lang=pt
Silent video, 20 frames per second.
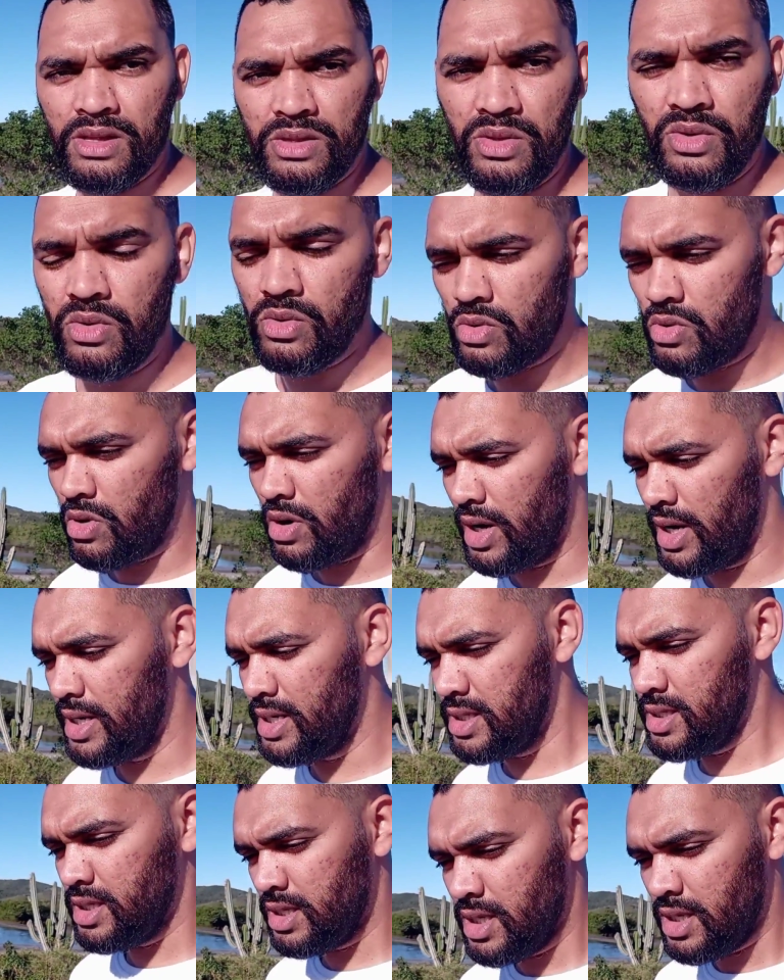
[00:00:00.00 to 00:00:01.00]
num
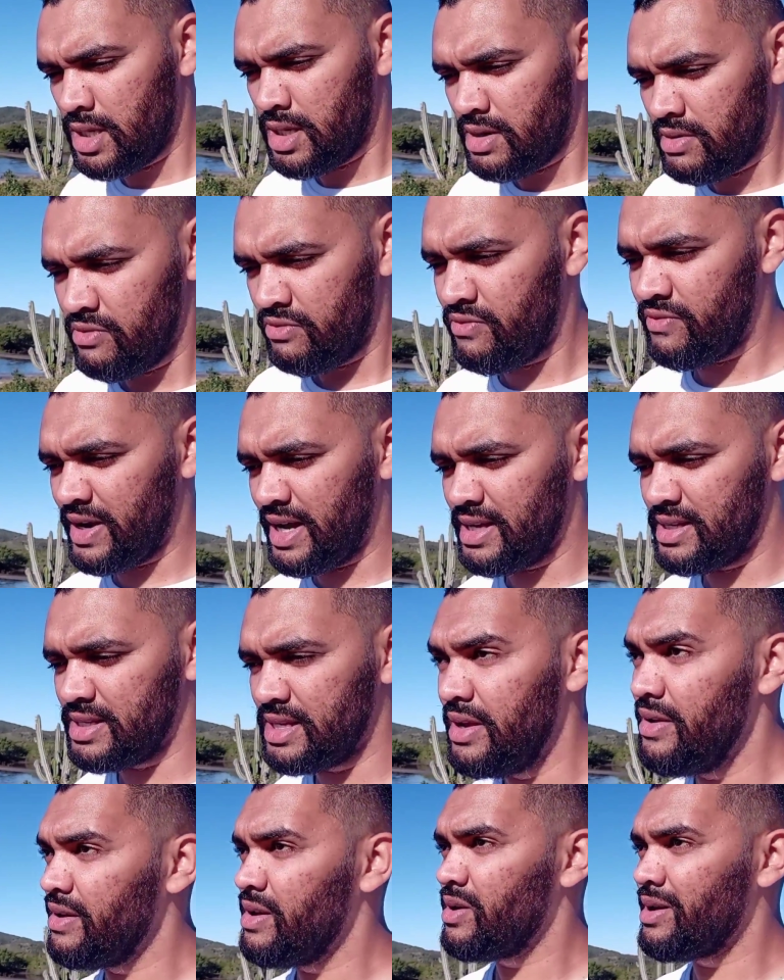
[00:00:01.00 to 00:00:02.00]
corre
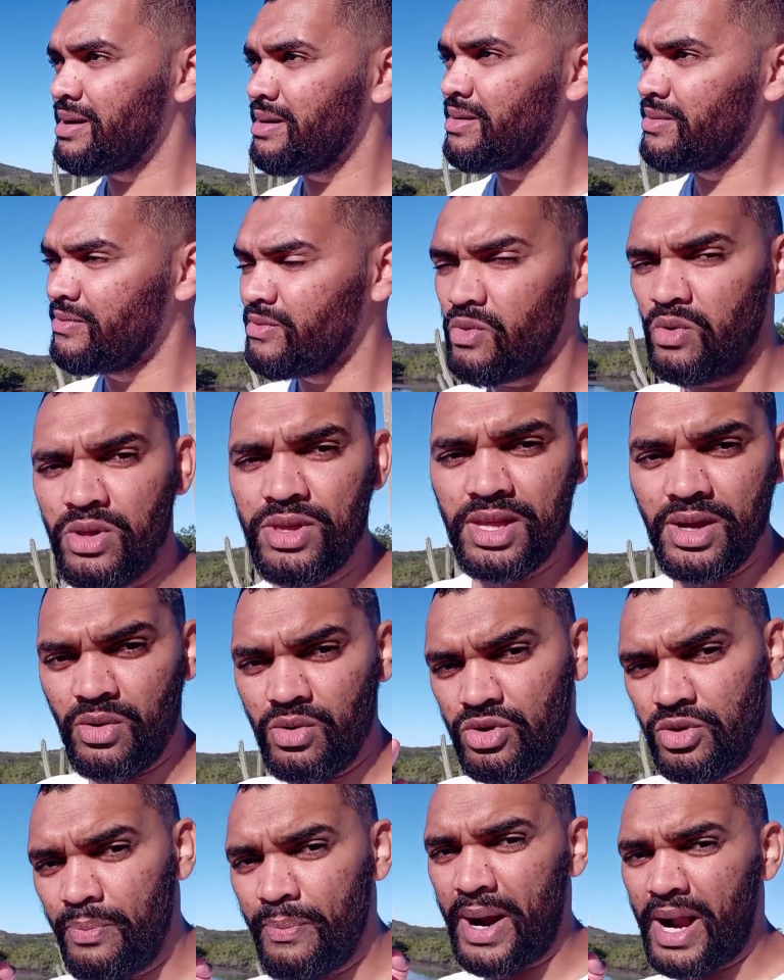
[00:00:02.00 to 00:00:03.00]
fazer
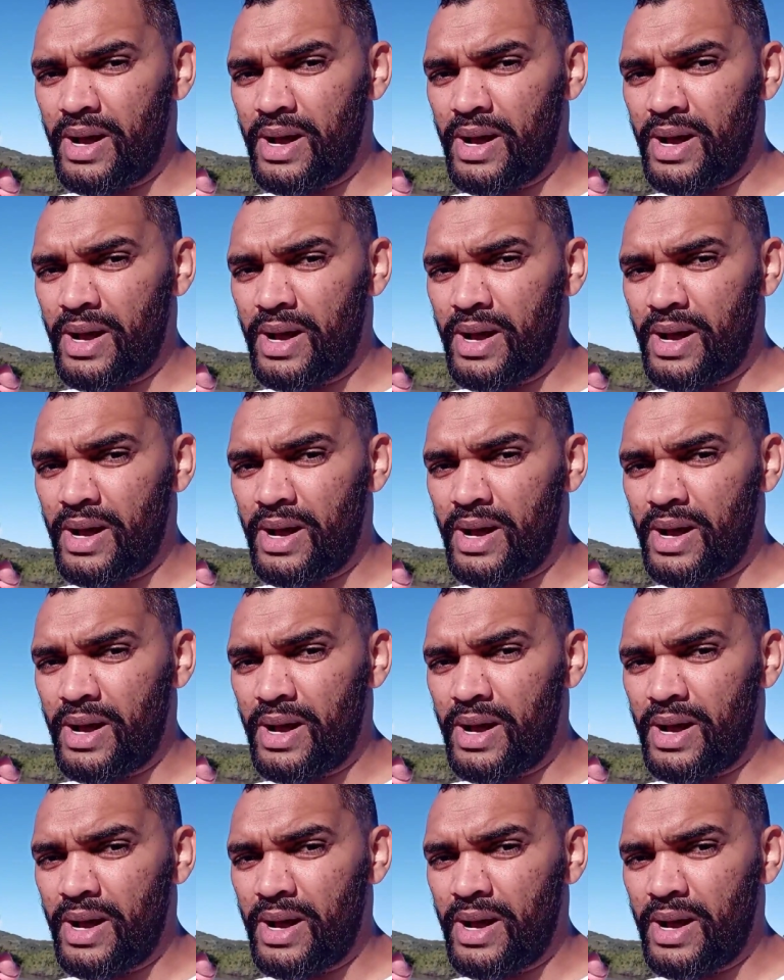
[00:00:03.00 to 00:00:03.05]
conteúdo